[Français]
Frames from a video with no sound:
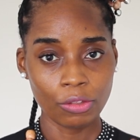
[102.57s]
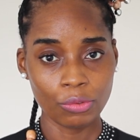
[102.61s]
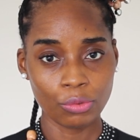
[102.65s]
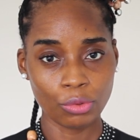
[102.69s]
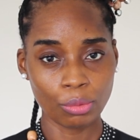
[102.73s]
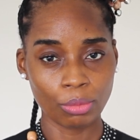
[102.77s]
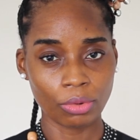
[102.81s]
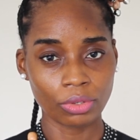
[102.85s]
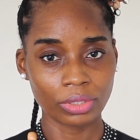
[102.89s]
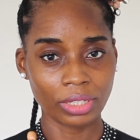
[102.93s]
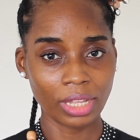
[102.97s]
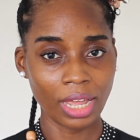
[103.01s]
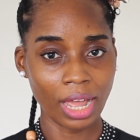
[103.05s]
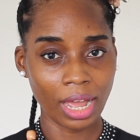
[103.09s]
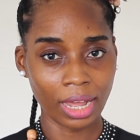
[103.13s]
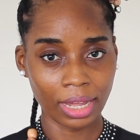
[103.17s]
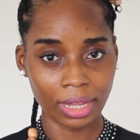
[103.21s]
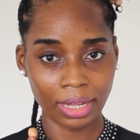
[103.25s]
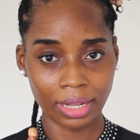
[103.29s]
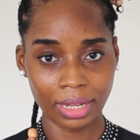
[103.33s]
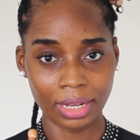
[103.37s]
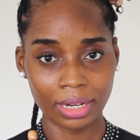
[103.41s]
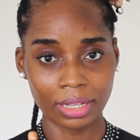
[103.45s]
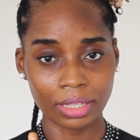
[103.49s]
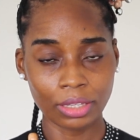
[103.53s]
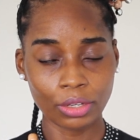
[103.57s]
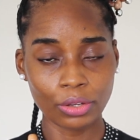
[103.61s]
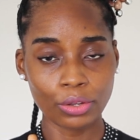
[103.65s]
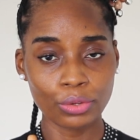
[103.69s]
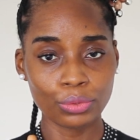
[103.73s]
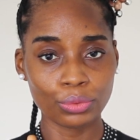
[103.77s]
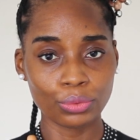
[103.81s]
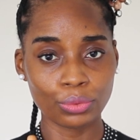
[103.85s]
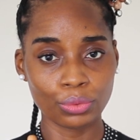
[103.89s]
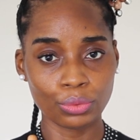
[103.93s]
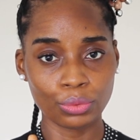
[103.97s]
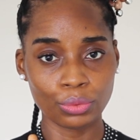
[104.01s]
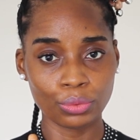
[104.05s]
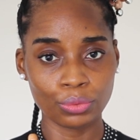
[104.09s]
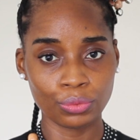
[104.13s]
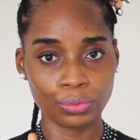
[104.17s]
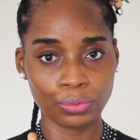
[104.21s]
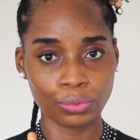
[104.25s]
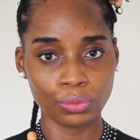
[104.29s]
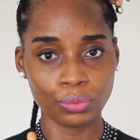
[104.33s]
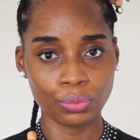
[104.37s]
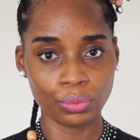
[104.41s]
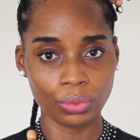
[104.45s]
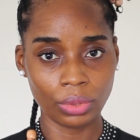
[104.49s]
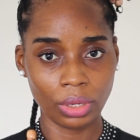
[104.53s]
demandez à quelqu'un de
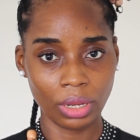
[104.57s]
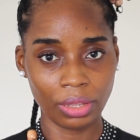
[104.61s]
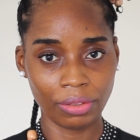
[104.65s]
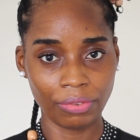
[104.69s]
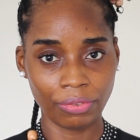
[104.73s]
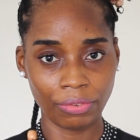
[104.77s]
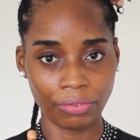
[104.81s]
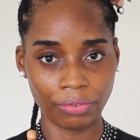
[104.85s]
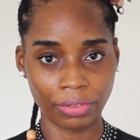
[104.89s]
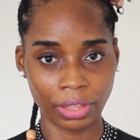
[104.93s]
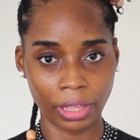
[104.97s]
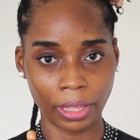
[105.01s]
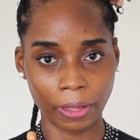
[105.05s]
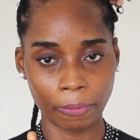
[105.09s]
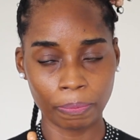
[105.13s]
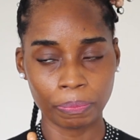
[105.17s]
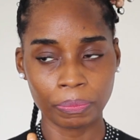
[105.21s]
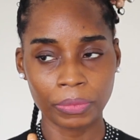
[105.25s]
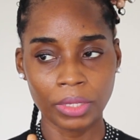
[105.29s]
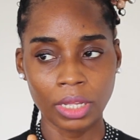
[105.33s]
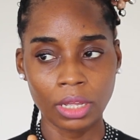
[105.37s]
vous les faire.